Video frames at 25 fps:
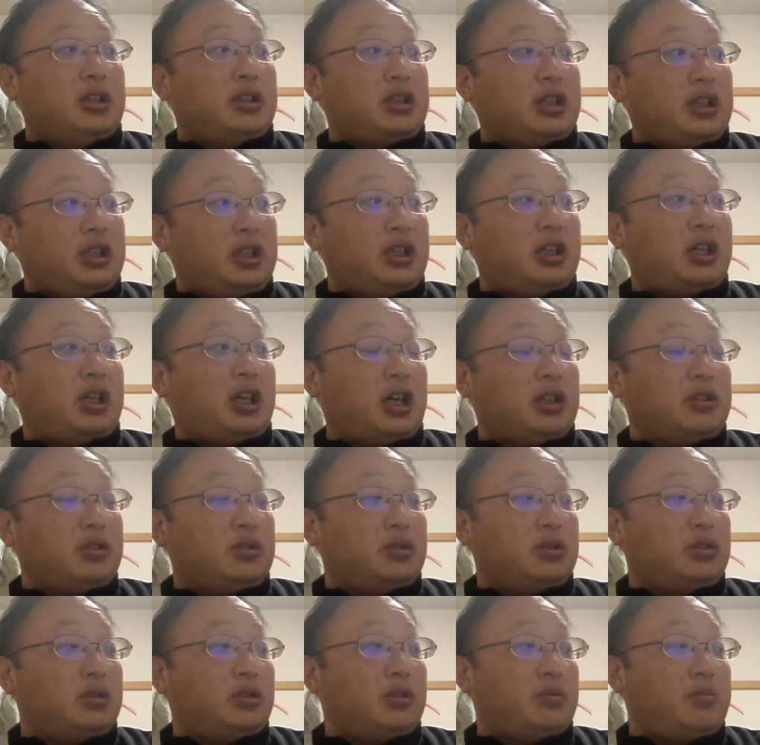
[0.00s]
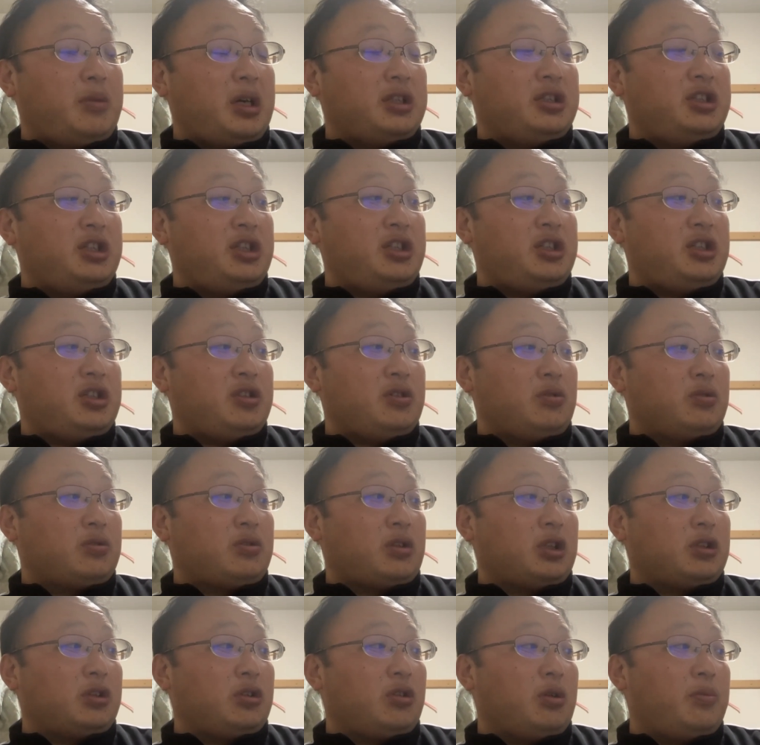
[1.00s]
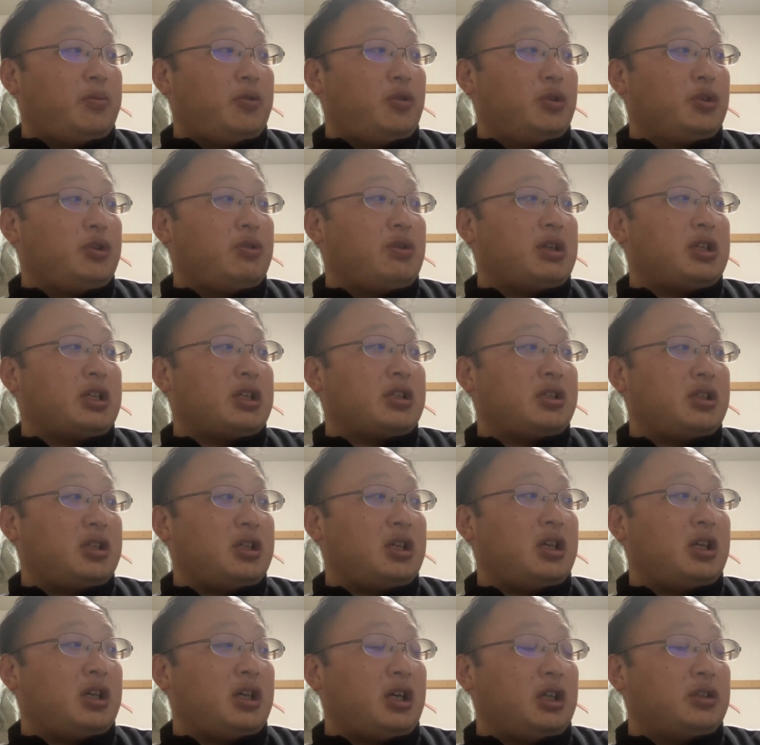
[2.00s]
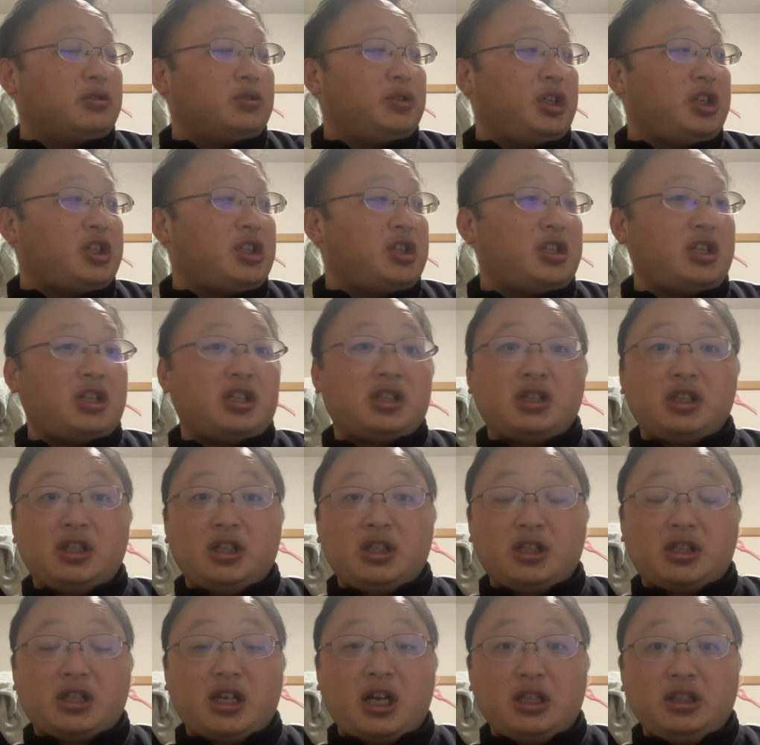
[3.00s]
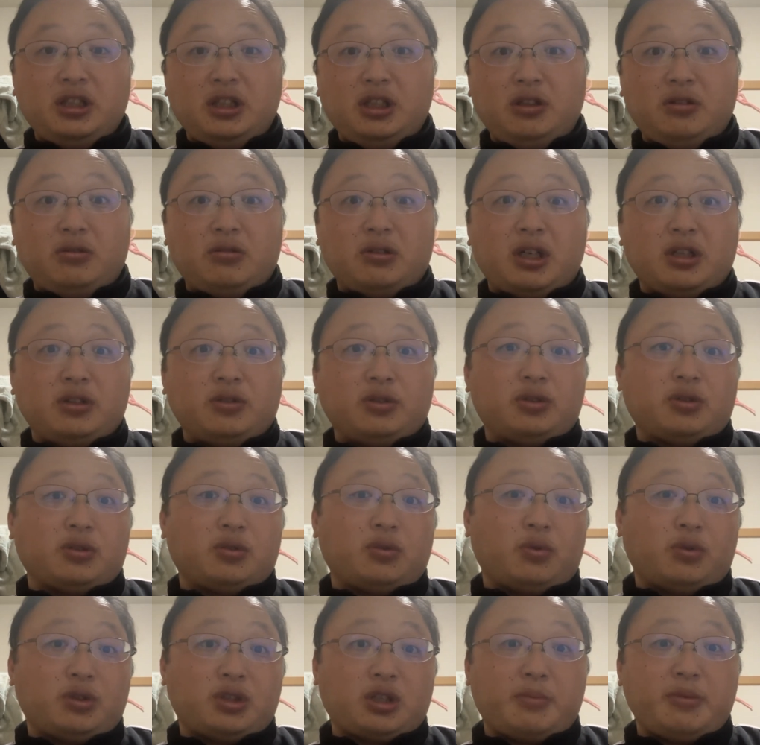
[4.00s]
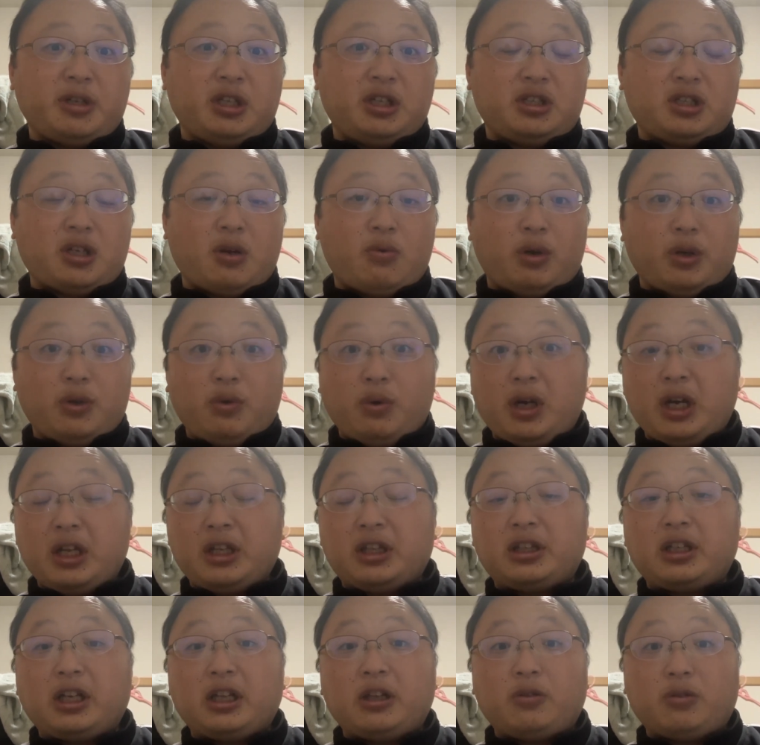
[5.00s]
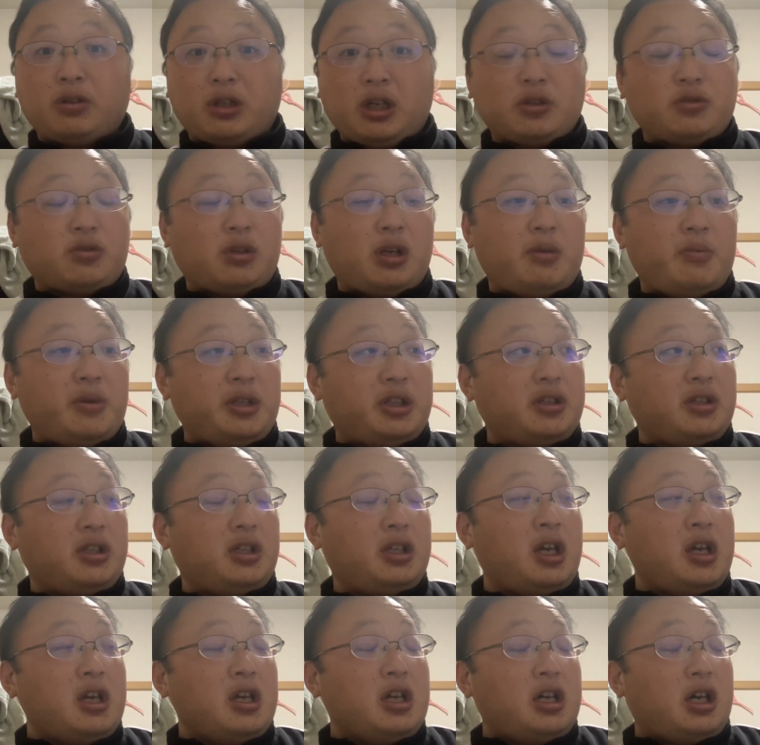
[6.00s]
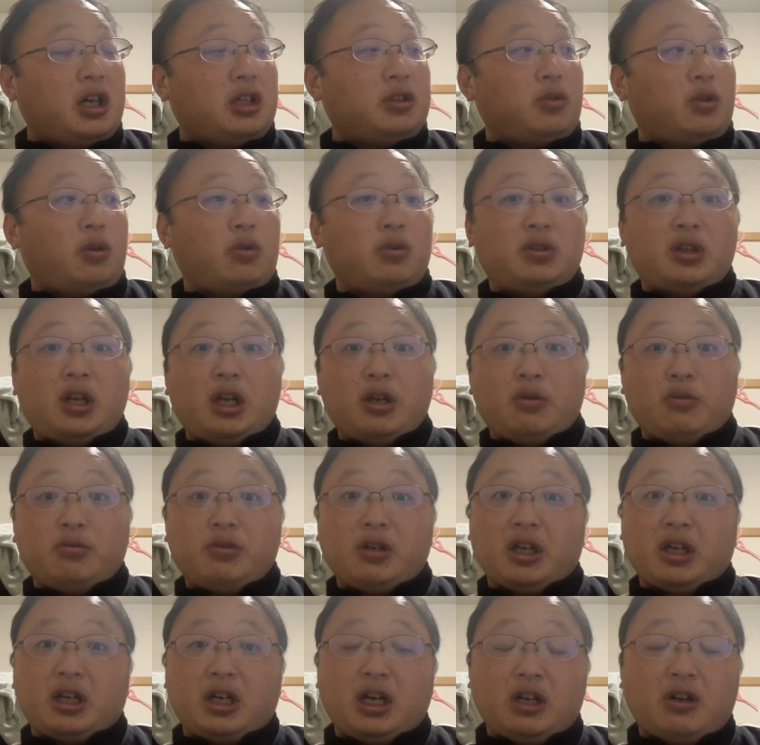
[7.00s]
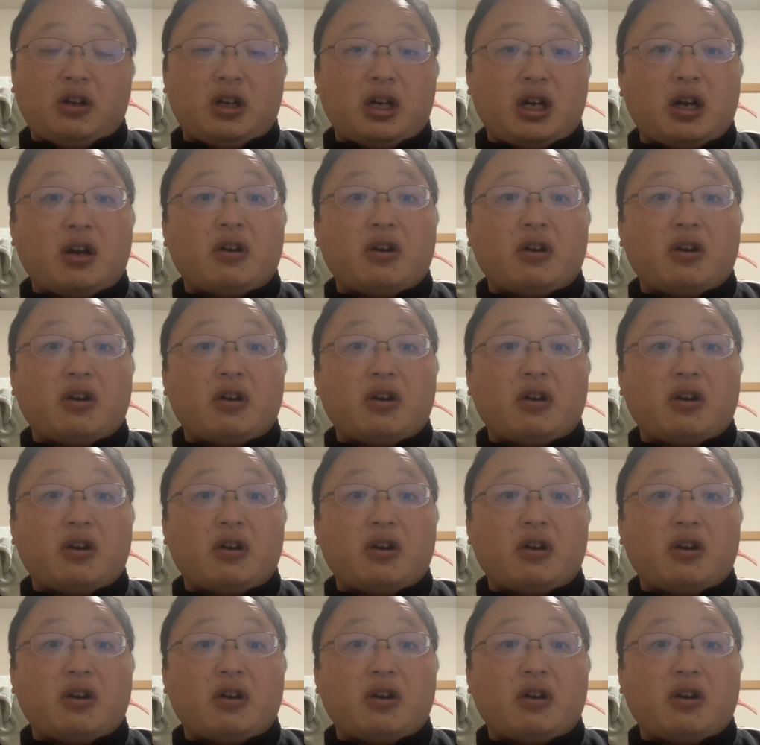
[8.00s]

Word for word: ただ、あの、まあ、認知症とかの予防にはですね、あの、1日3人ぐらいの人とおしゃべりした方が良かったりとか、それは別に、あの、オンライン、オフラインから関